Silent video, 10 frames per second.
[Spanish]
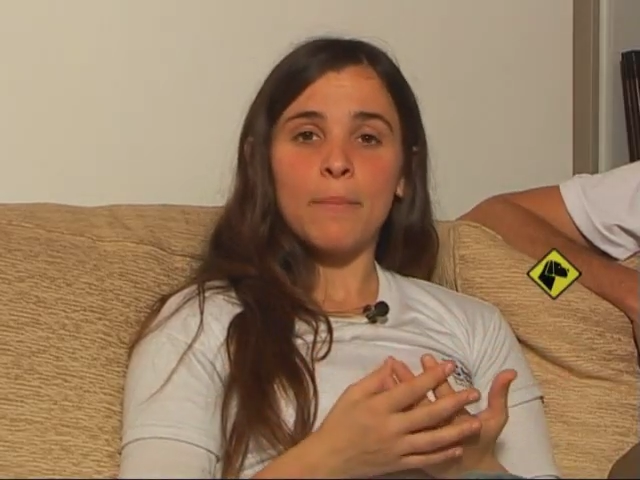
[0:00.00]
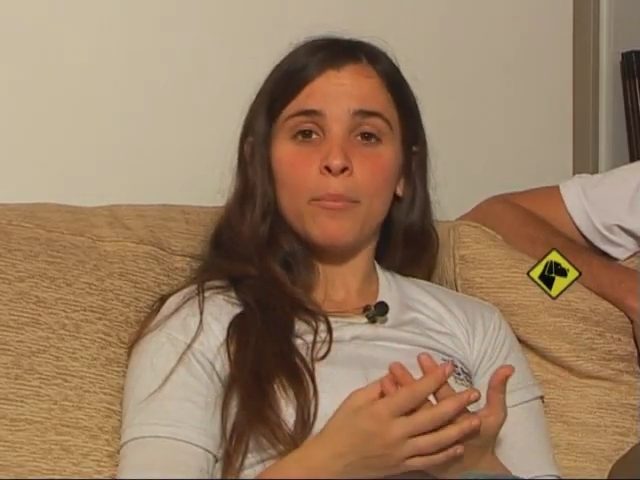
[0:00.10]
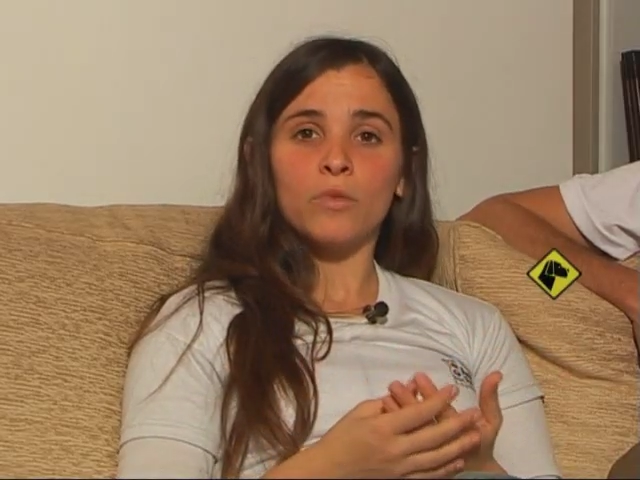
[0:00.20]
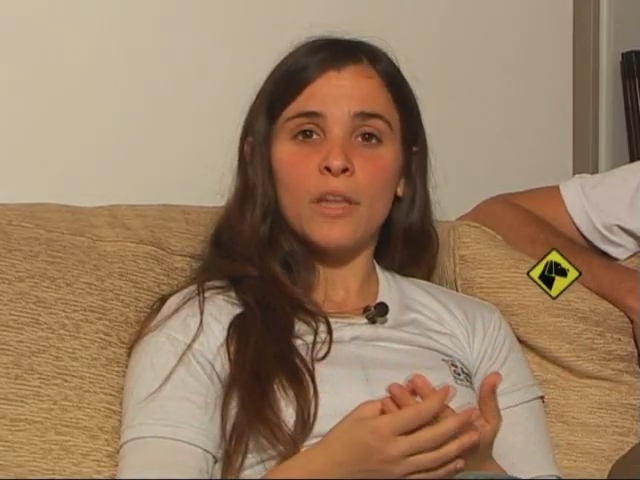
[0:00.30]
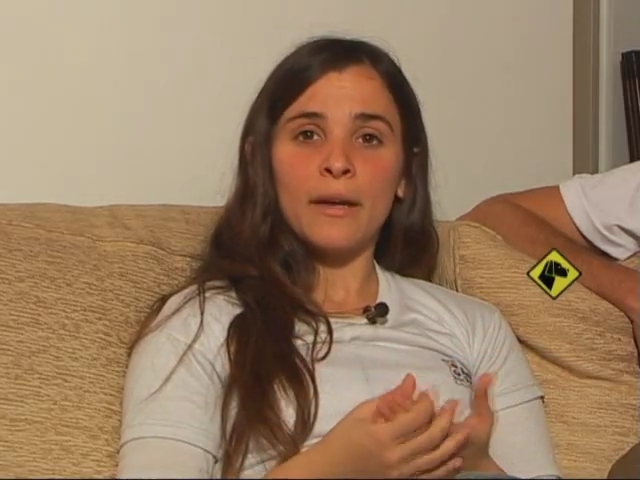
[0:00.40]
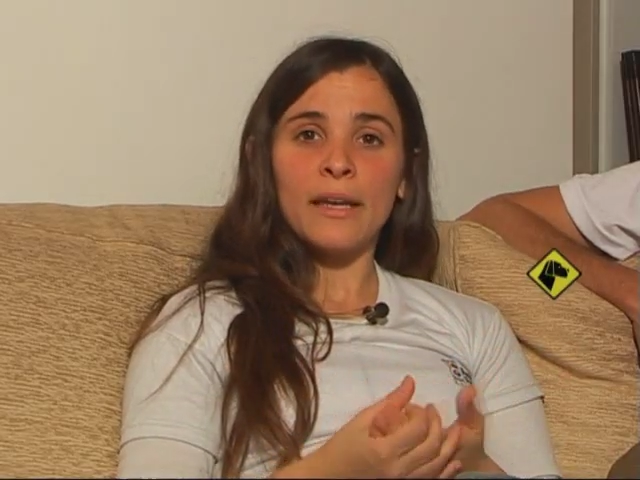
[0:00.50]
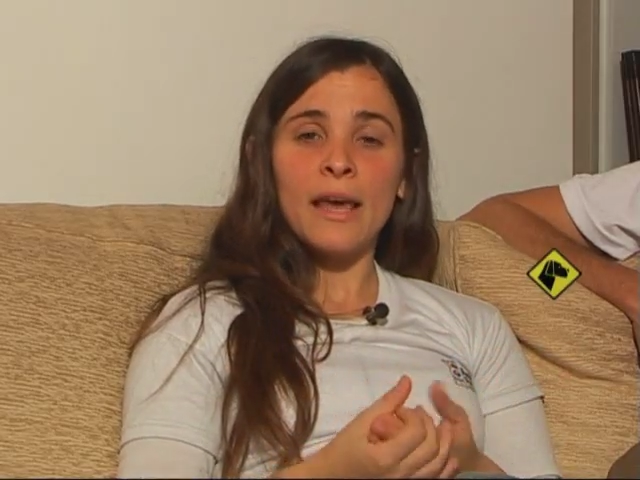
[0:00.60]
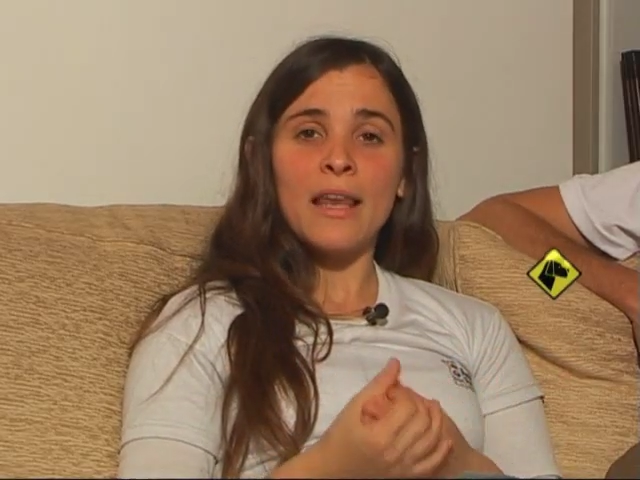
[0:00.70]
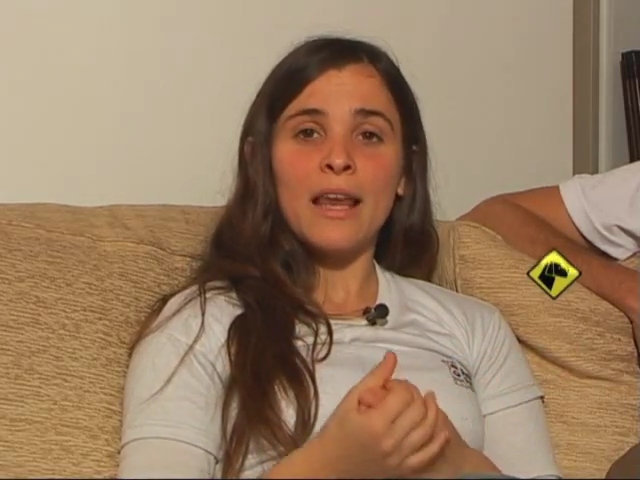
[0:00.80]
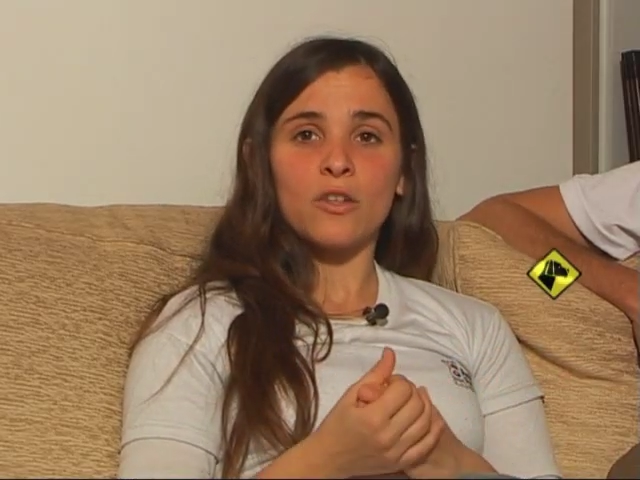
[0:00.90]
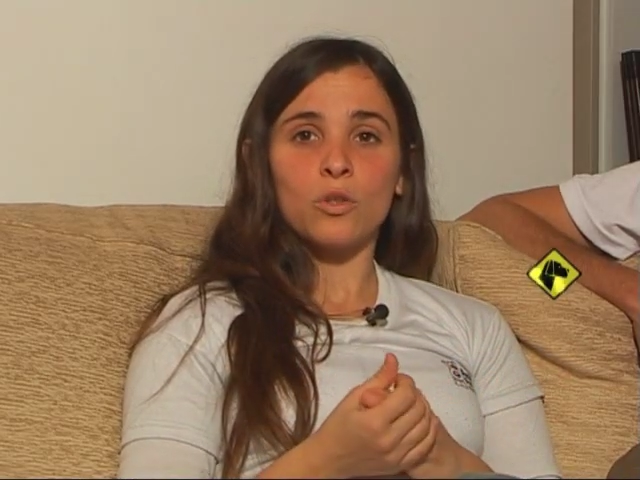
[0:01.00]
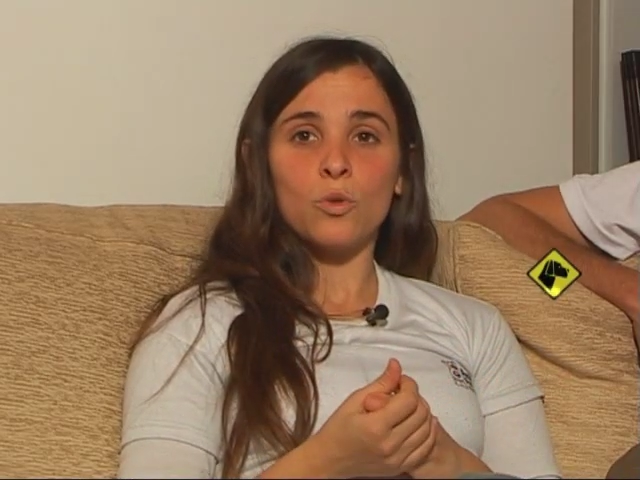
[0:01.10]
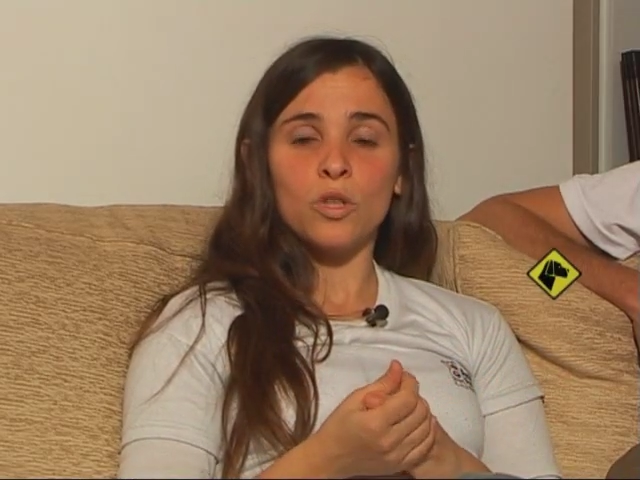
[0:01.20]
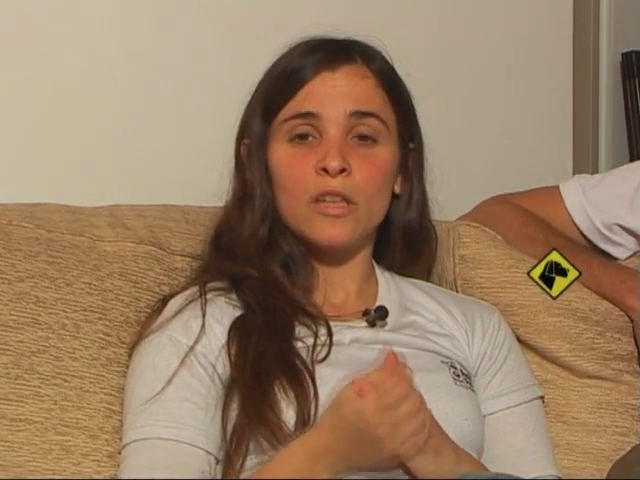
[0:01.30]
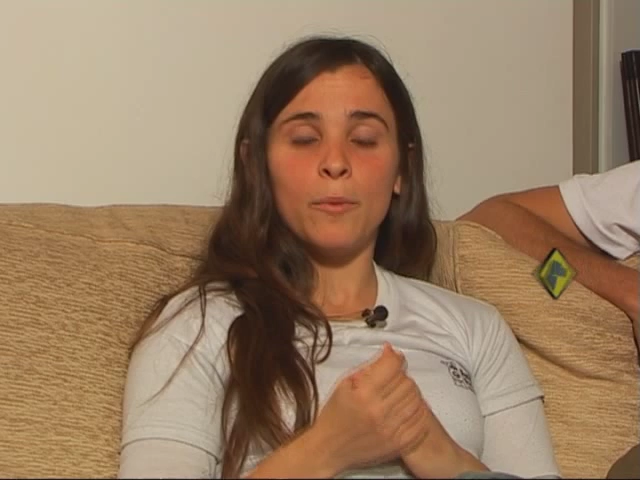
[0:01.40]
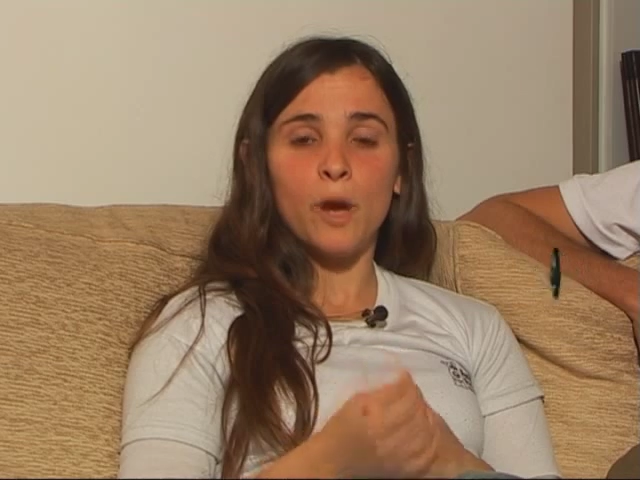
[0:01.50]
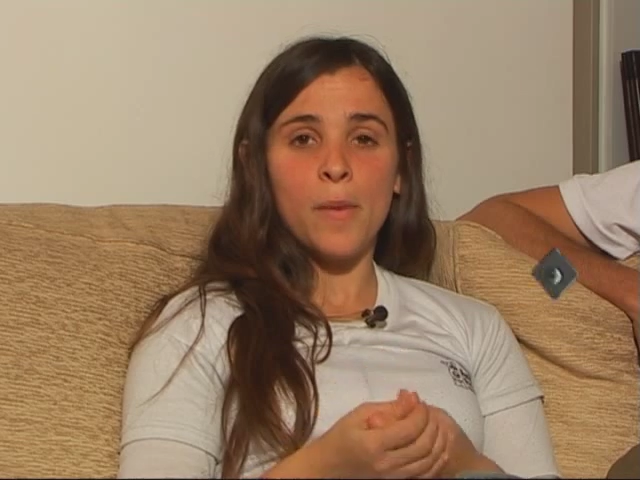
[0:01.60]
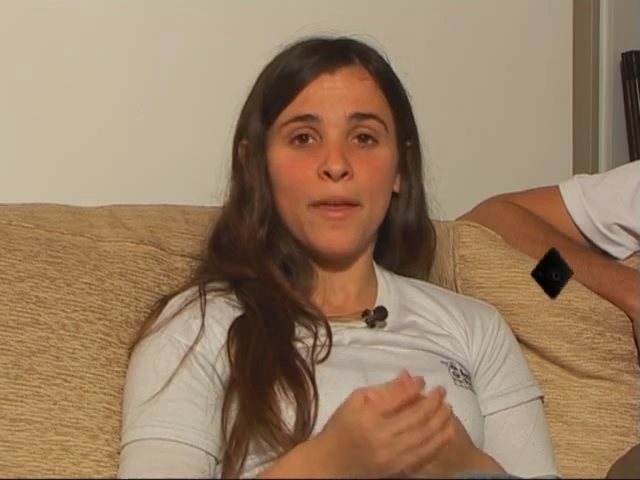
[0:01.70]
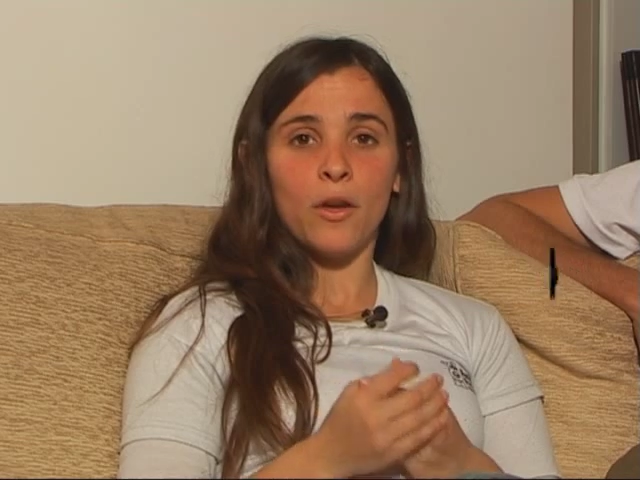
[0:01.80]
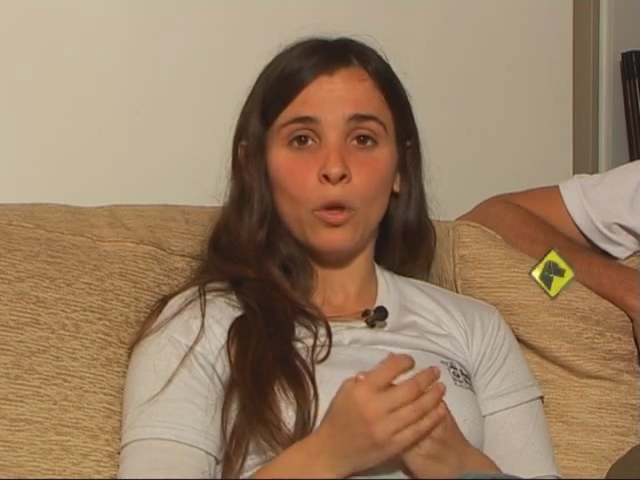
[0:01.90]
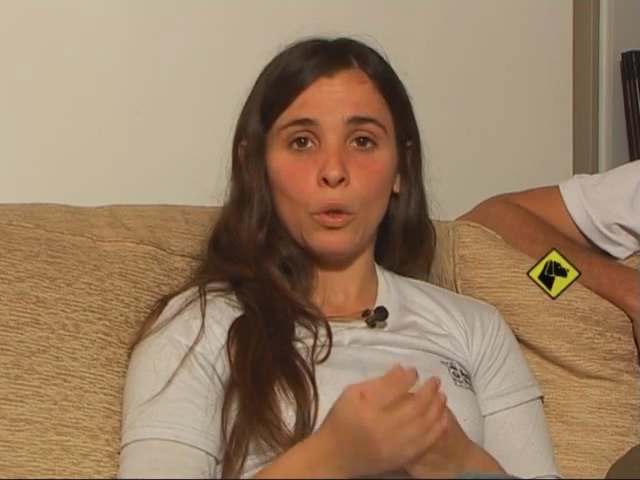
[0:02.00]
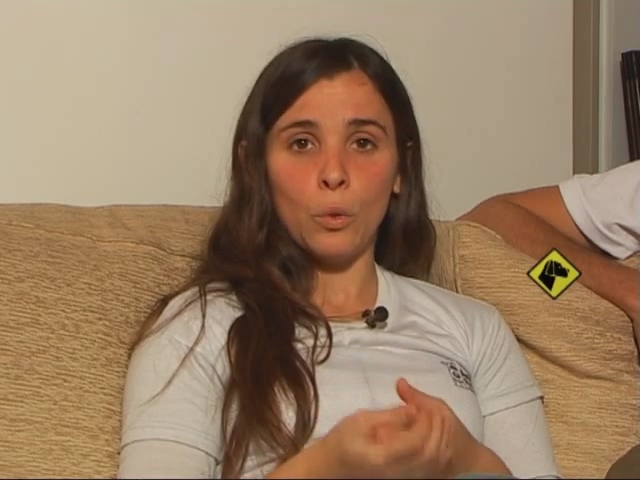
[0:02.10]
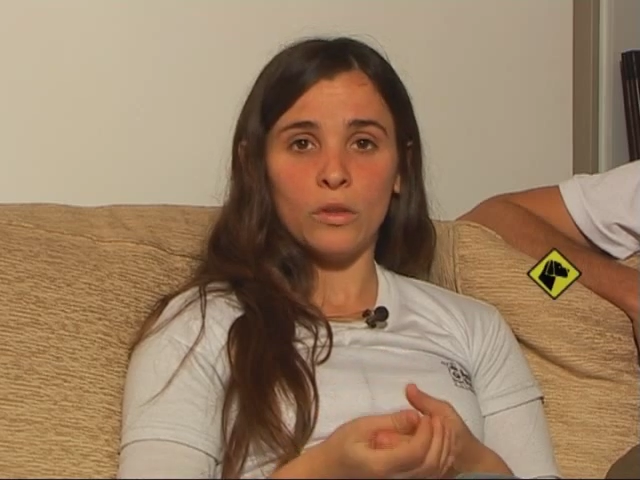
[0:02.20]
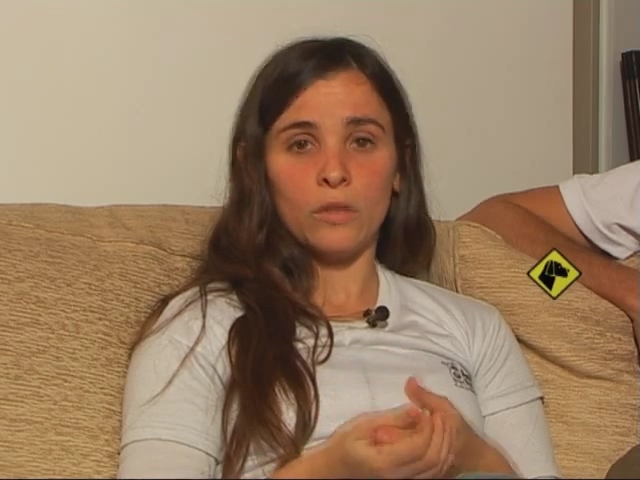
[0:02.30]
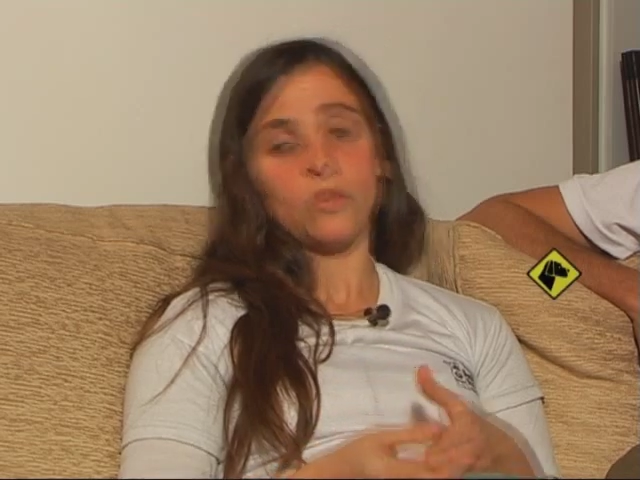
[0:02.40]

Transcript: que apunta más que nada a la resolución del problema de conducta.